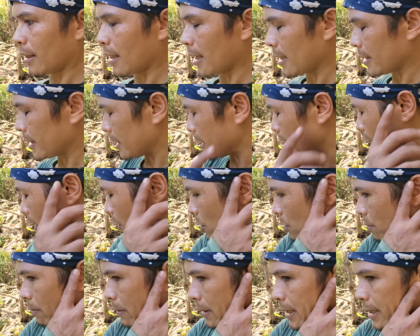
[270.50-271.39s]
klase
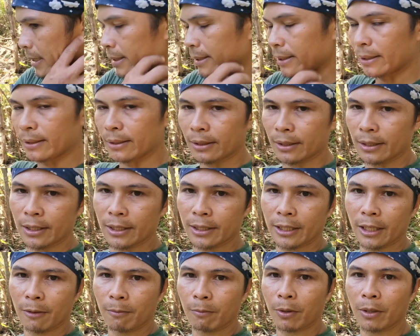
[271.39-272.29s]
ng lupa, hindi
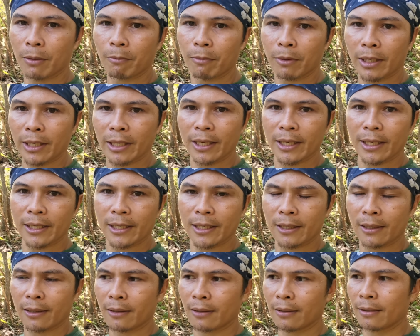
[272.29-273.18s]
tayo parpareha
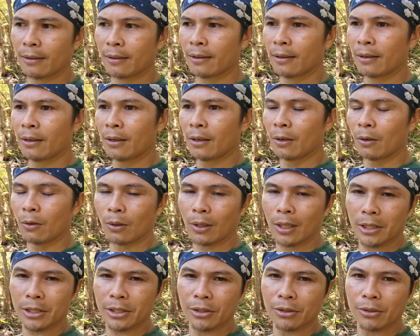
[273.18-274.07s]
ng
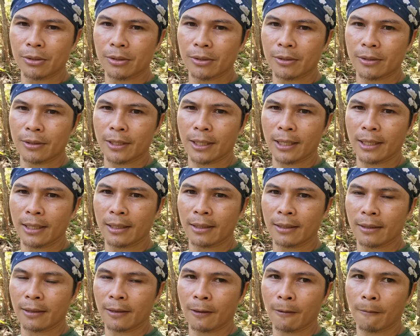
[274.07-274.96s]
lokasyon ng
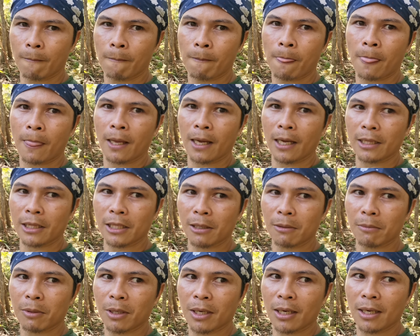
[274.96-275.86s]

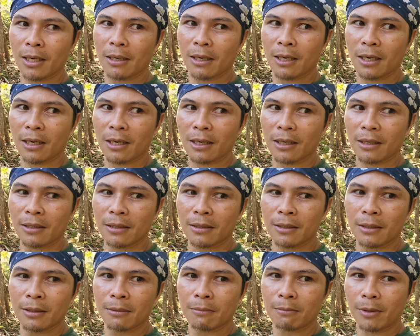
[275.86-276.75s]
ating mga
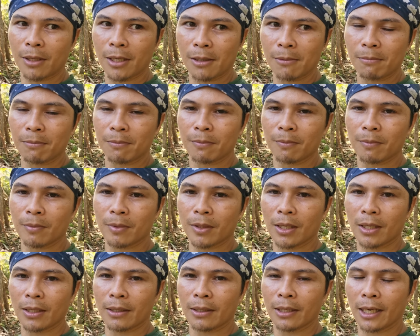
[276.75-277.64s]
farm,
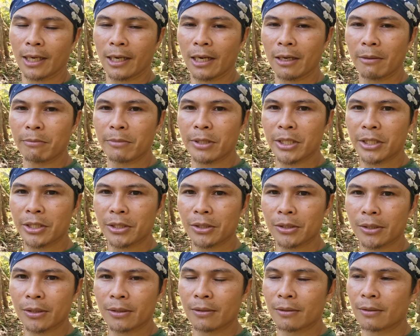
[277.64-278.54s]
ng
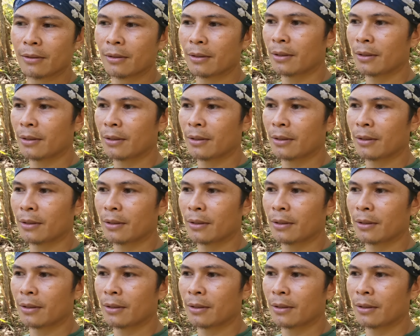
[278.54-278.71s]
elevation.